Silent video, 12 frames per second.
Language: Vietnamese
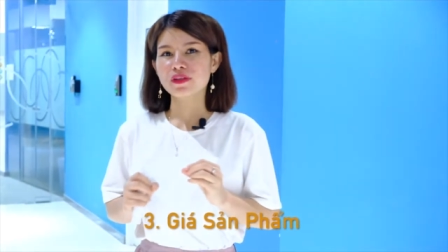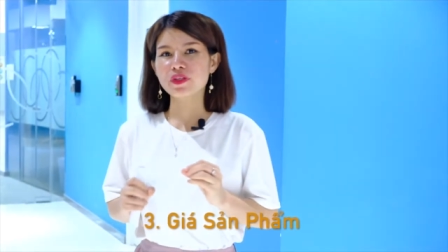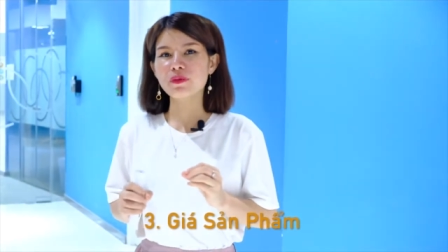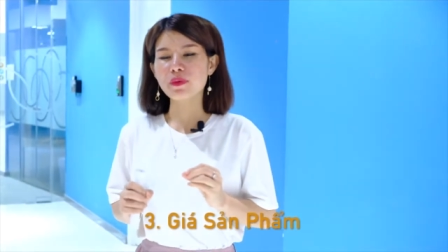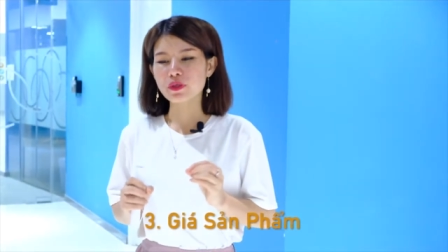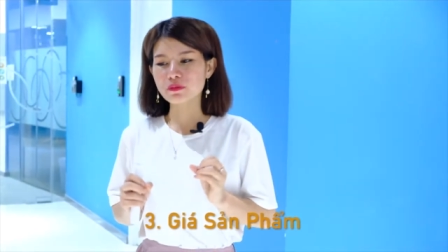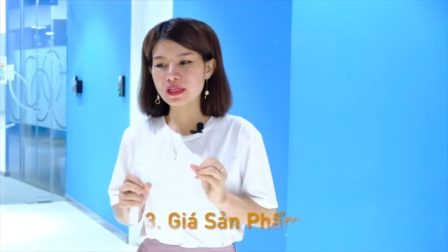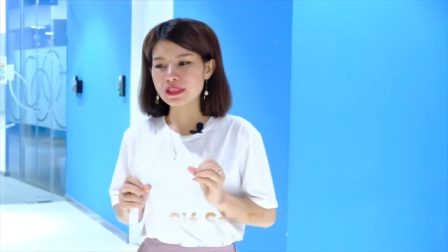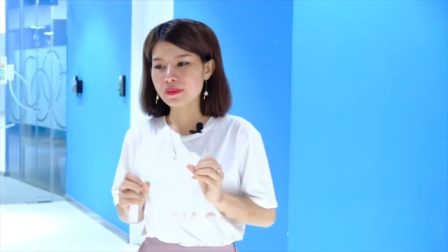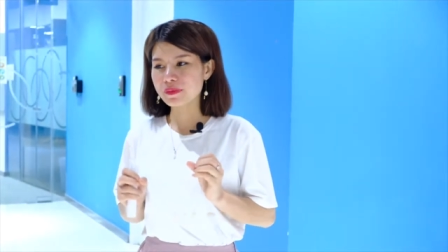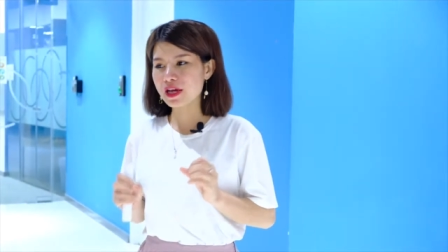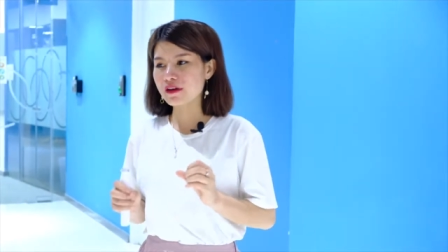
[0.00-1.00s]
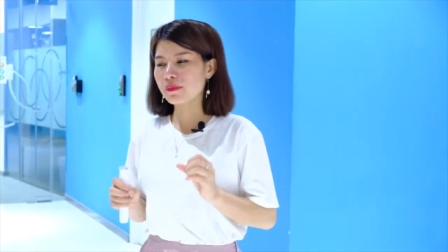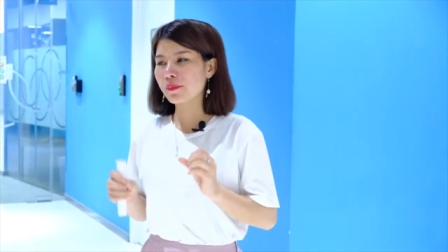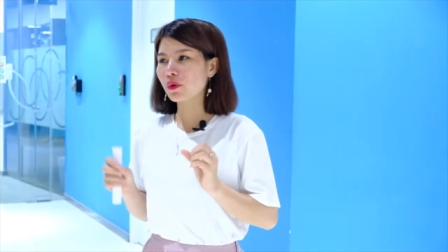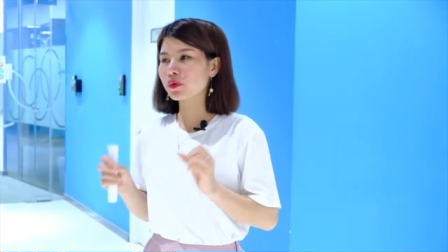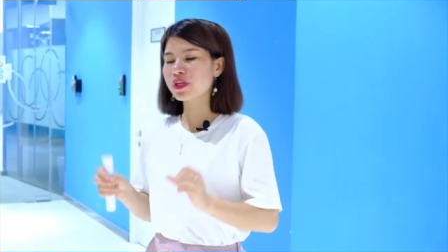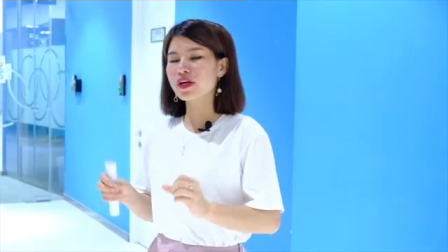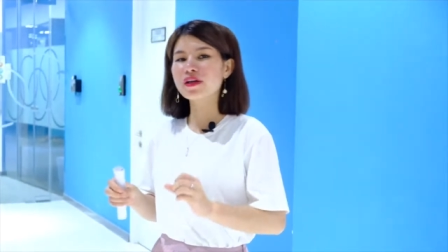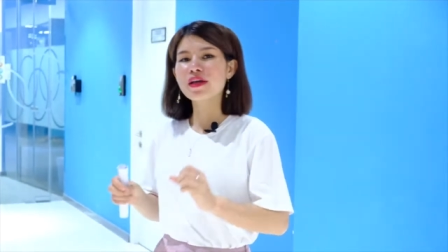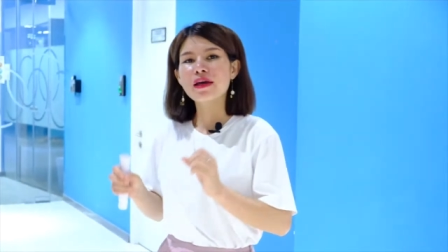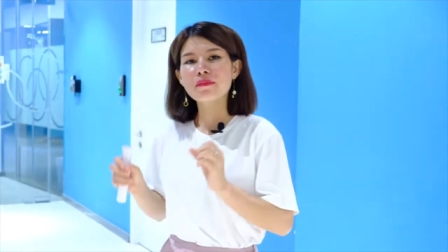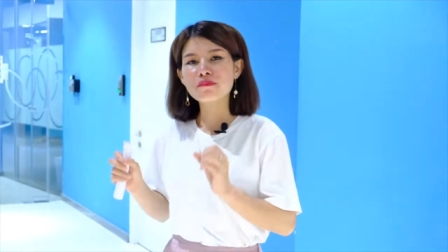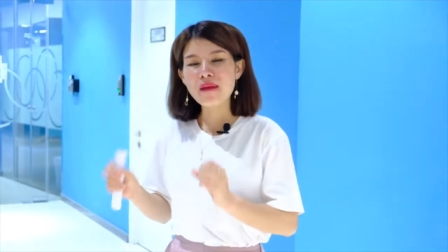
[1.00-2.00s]
Nếu mà chúng ta tham gia vào một cuộc chơi
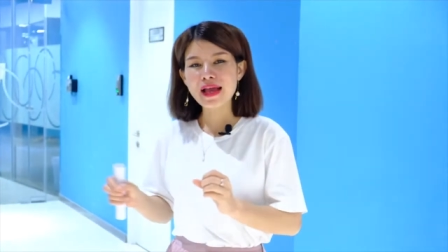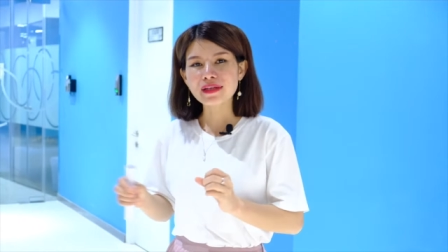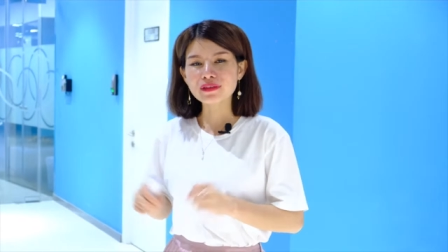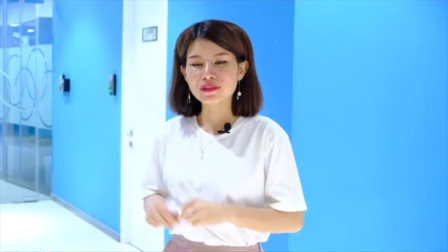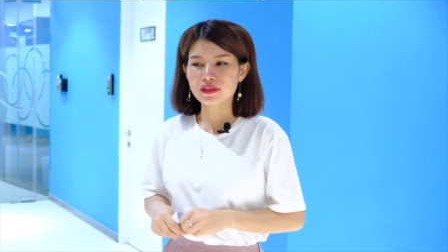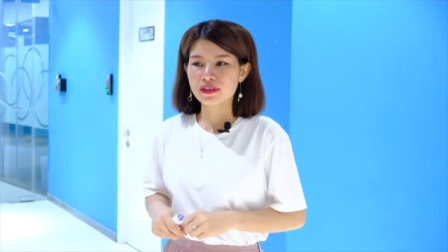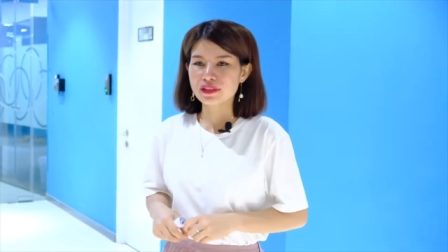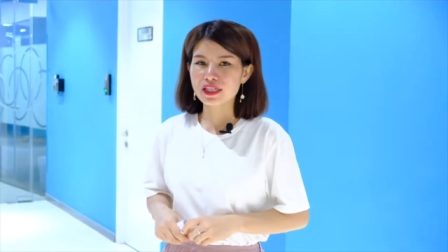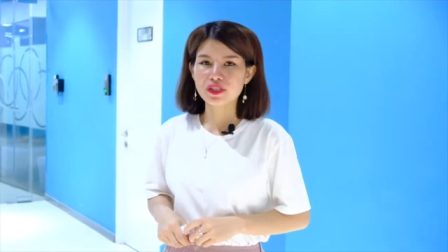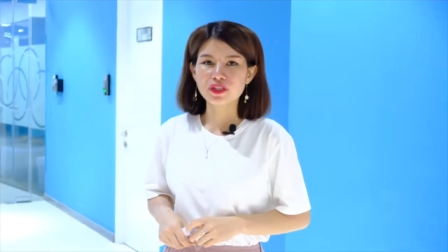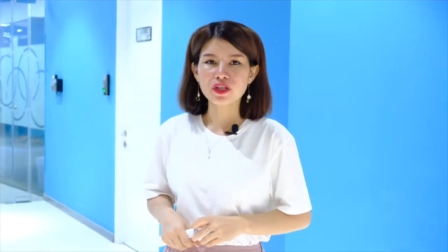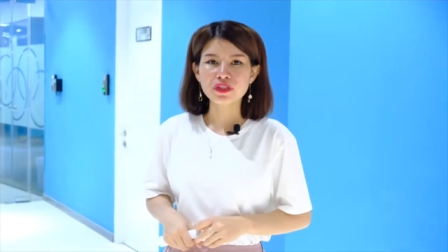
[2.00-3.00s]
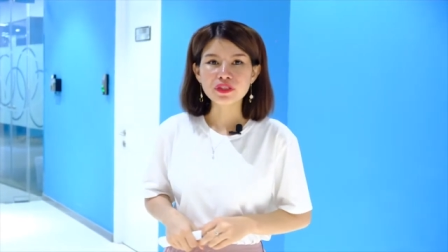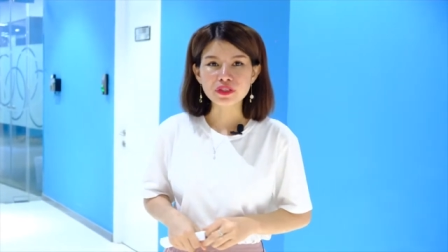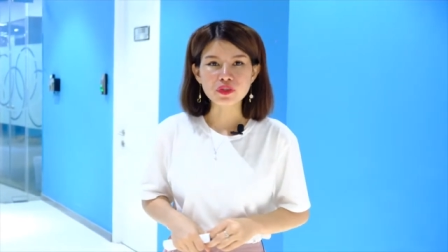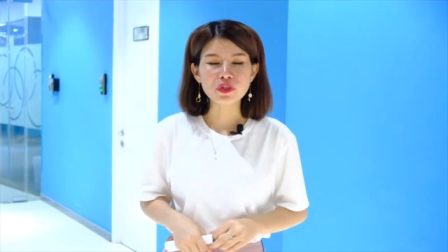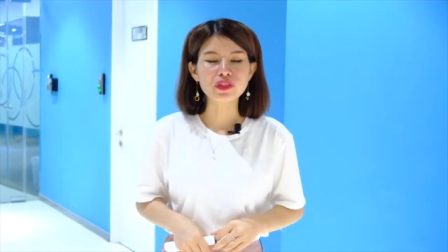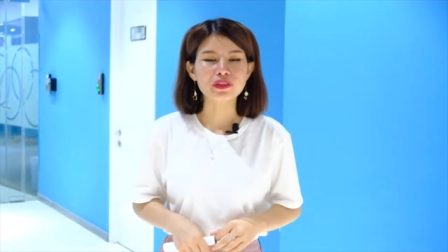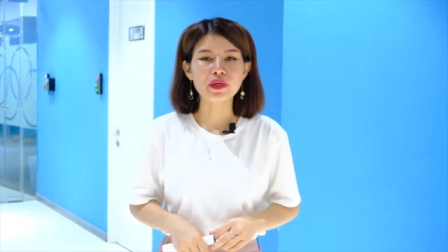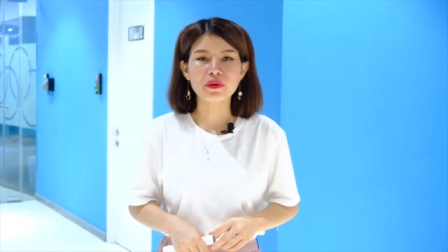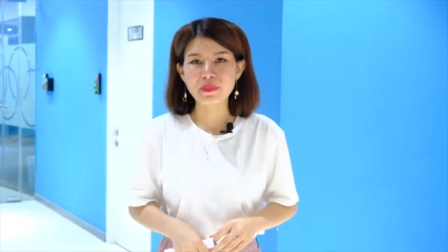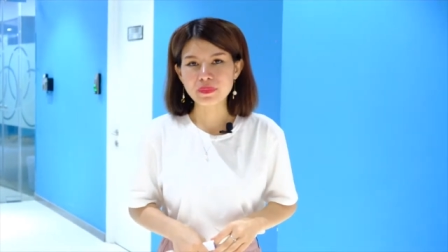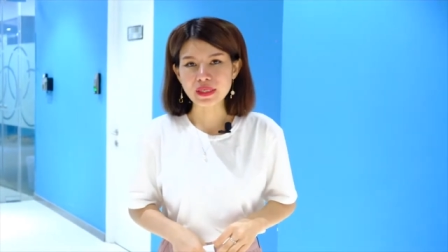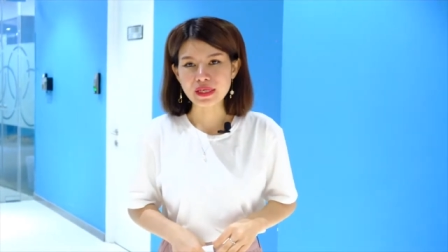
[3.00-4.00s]
bán dành cho những đối tượng cao
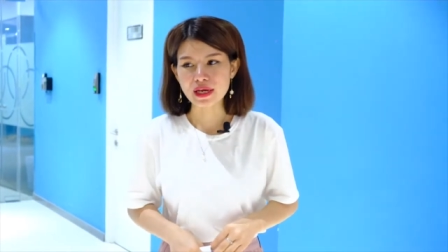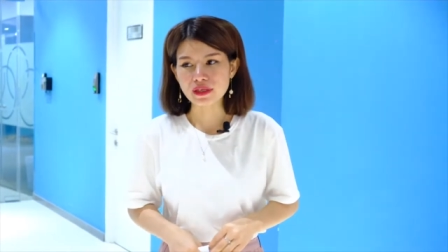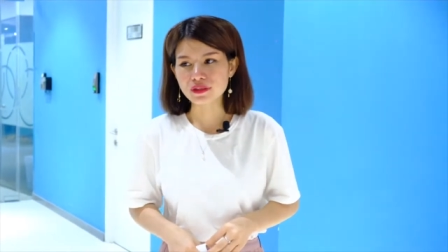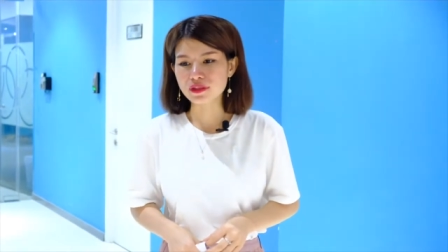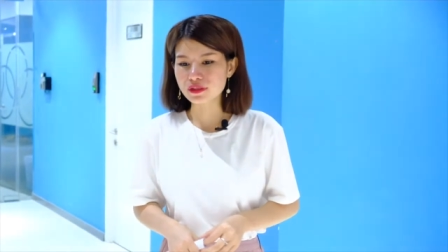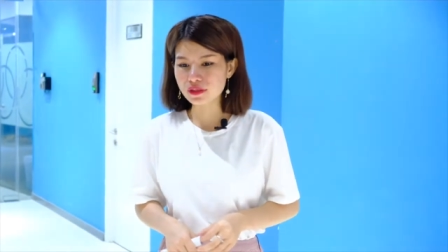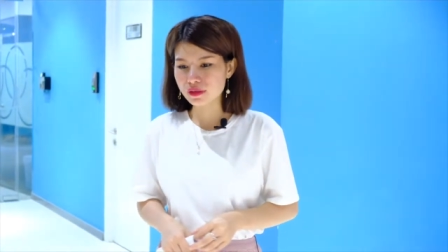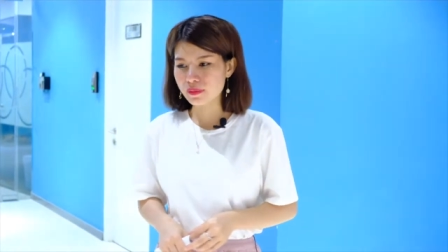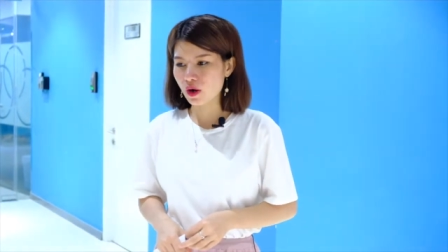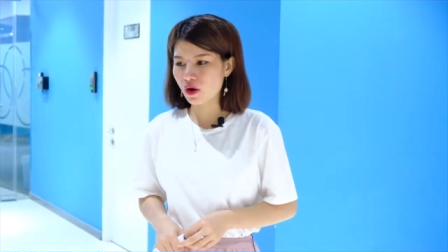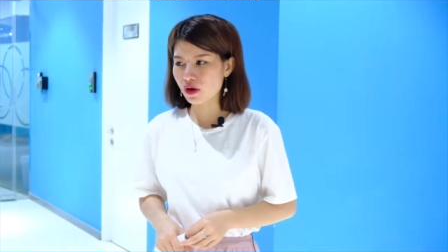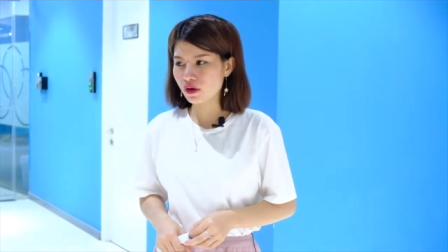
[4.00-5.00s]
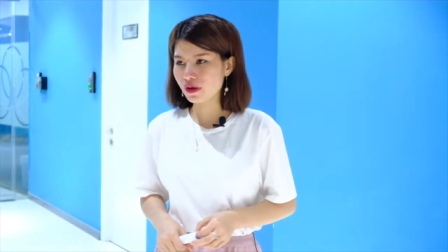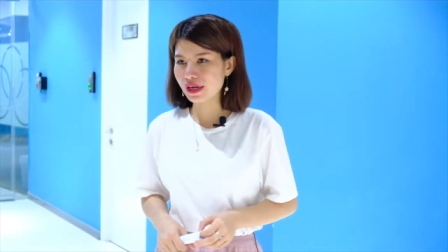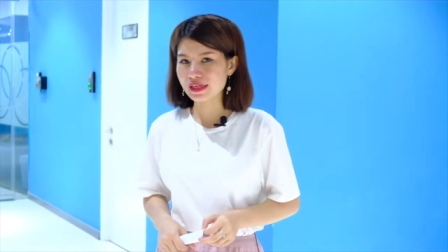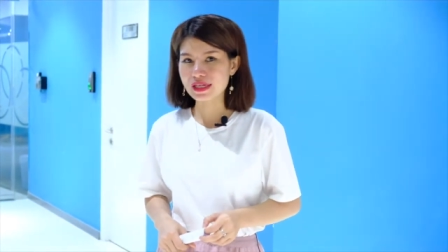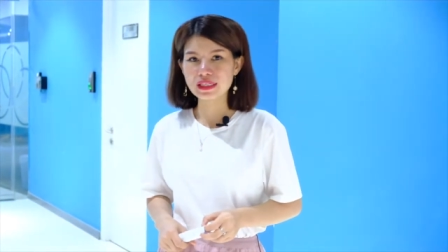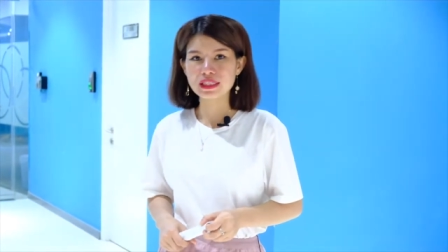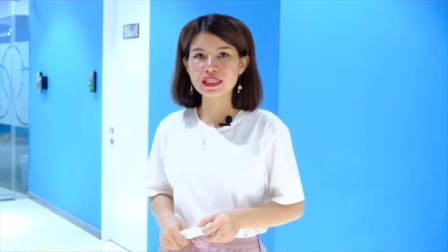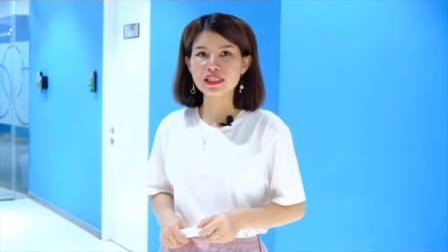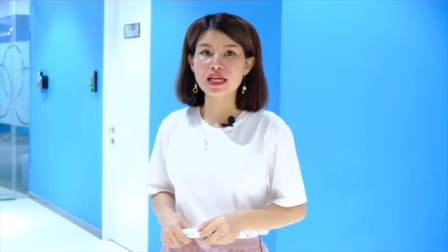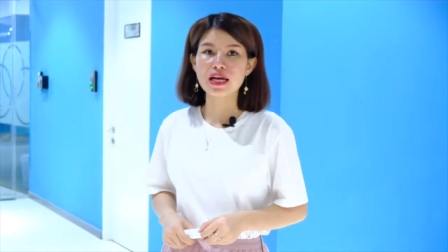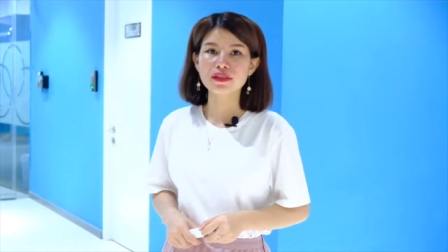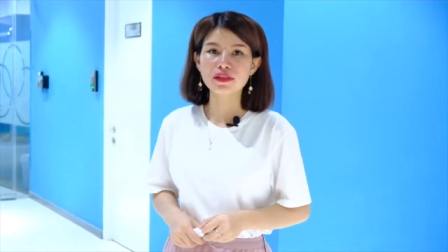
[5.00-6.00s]
cấp chẳng hạn, những người mà họ có khả năng chi
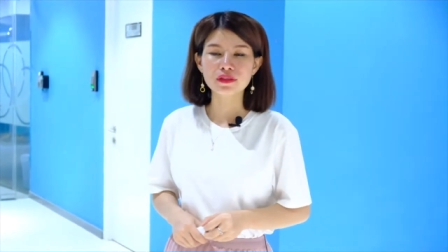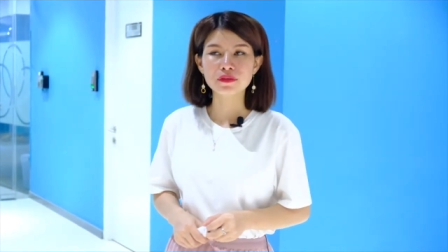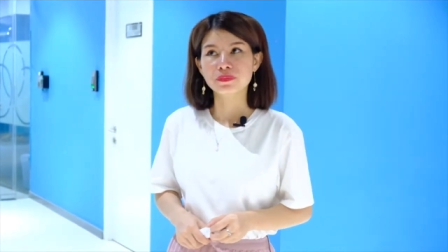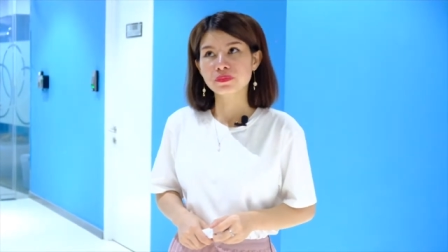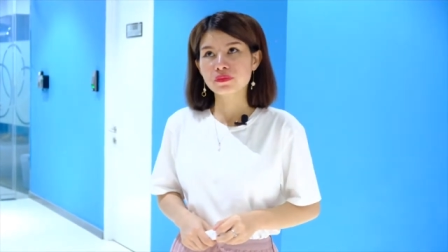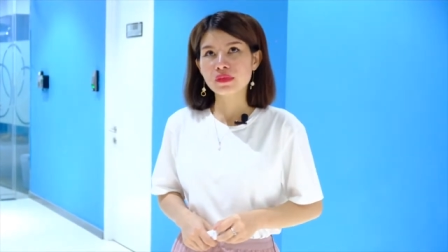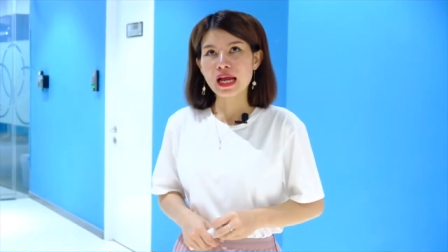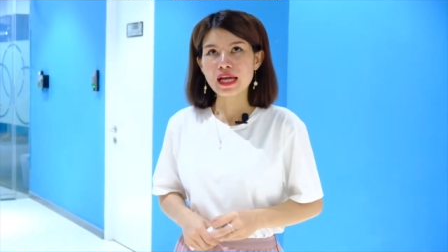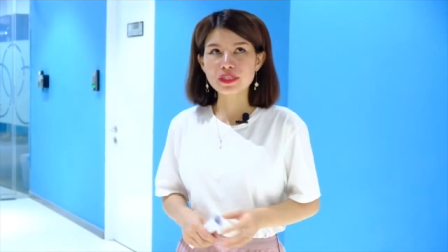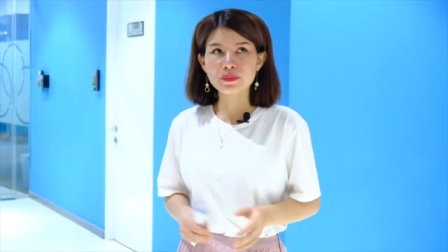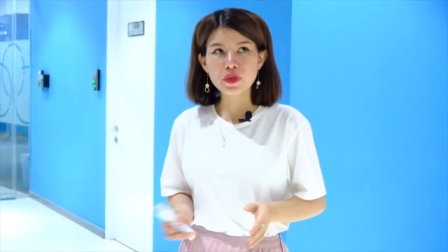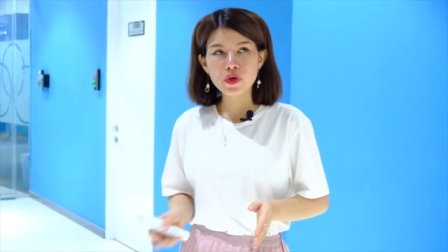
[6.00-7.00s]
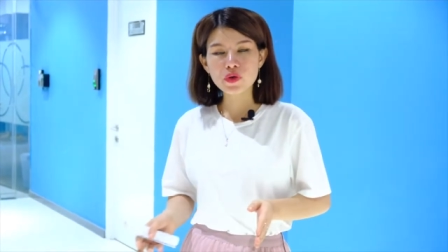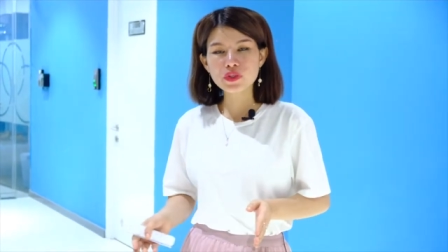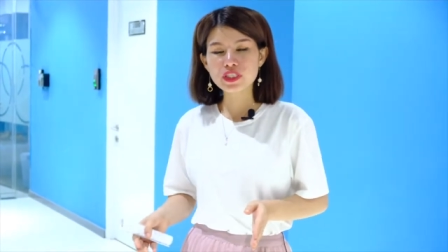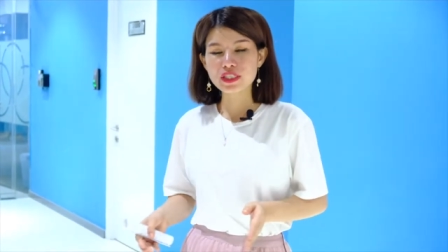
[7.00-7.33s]
trả từ 200 đô trở